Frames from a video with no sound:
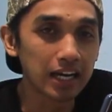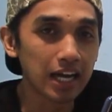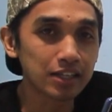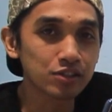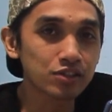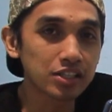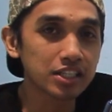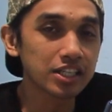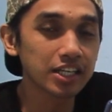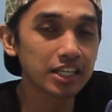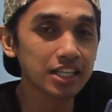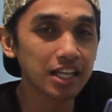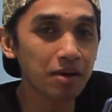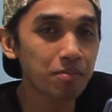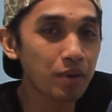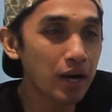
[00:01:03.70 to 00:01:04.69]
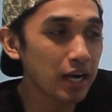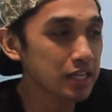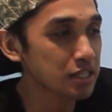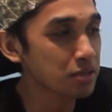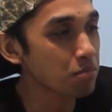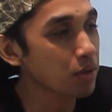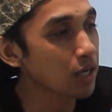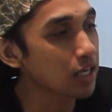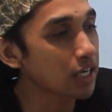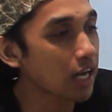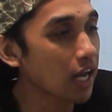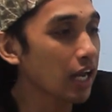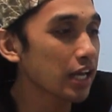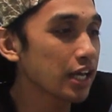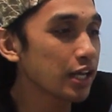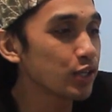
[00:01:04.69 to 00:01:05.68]
langsung saja kita bahas
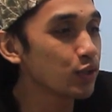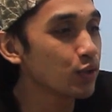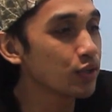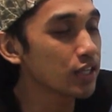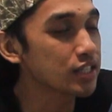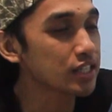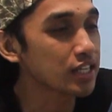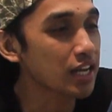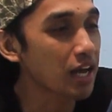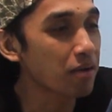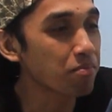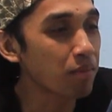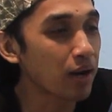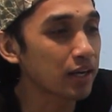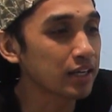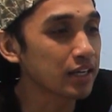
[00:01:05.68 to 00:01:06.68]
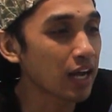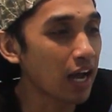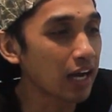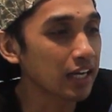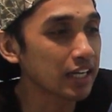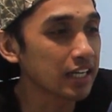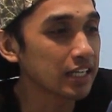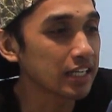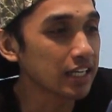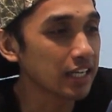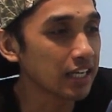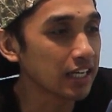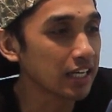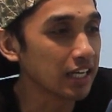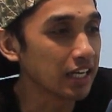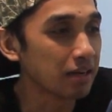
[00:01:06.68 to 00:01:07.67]
mengenai unit senapan angin
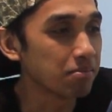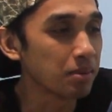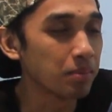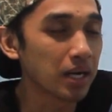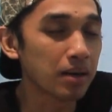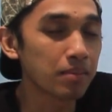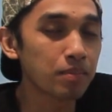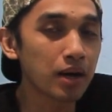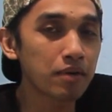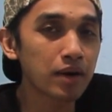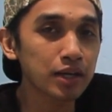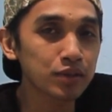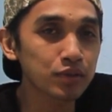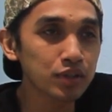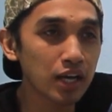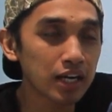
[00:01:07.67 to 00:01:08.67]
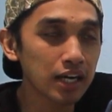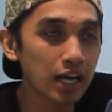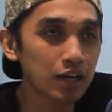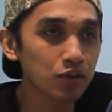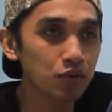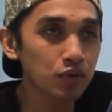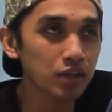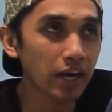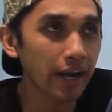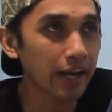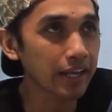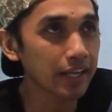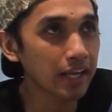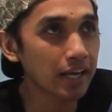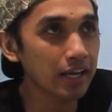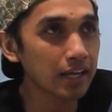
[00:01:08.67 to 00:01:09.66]
ini. Beberapa waktu yang lalu,
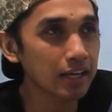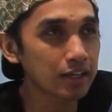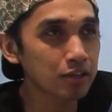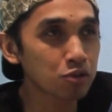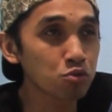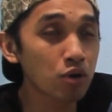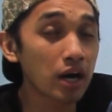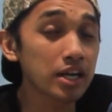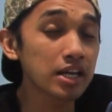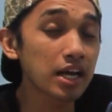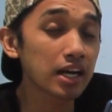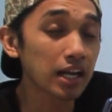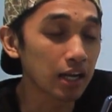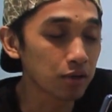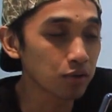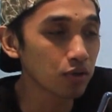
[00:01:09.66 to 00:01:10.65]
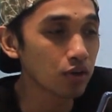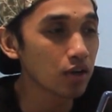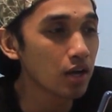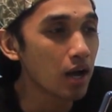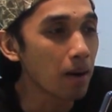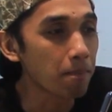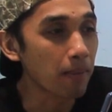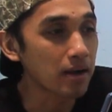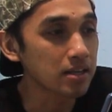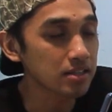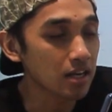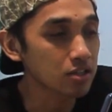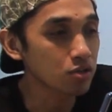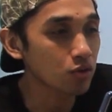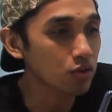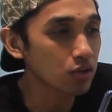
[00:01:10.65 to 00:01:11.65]
kayaknya dua hari yang lalu,
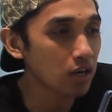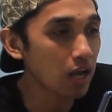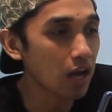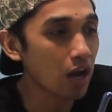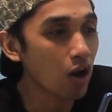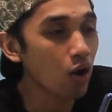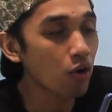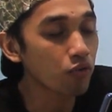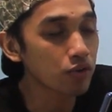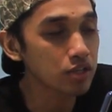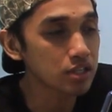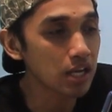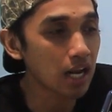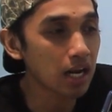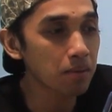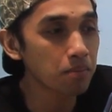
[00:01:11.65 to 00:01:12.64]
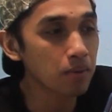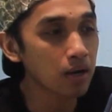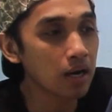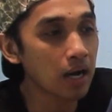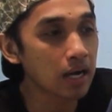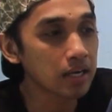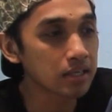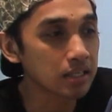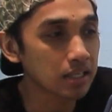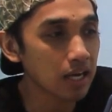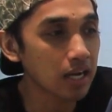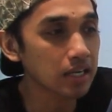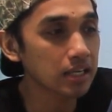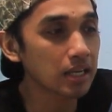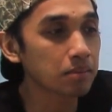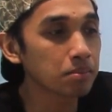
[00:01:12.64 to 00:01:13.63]
Pancasona official
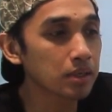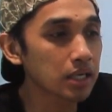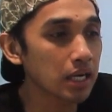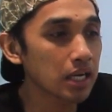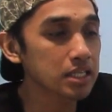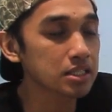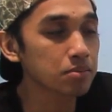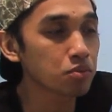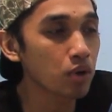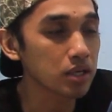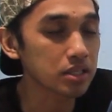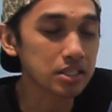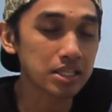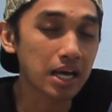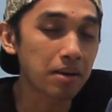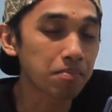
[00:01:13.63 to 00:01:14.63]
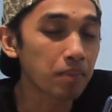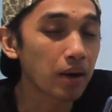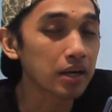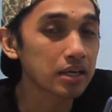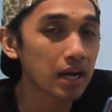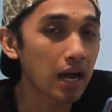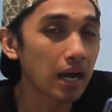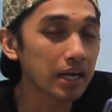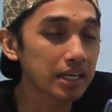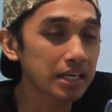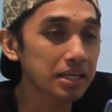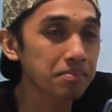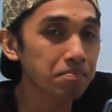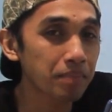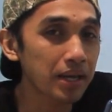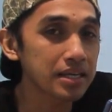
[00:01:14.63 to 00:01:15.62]
menghadirkan dan merilis sebuah senapan
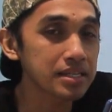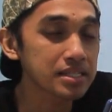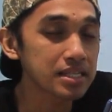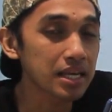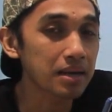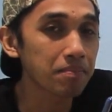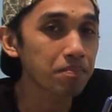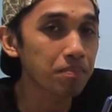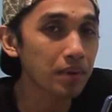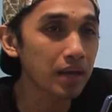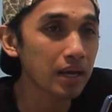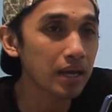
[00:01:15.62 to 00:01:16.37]
angin PCP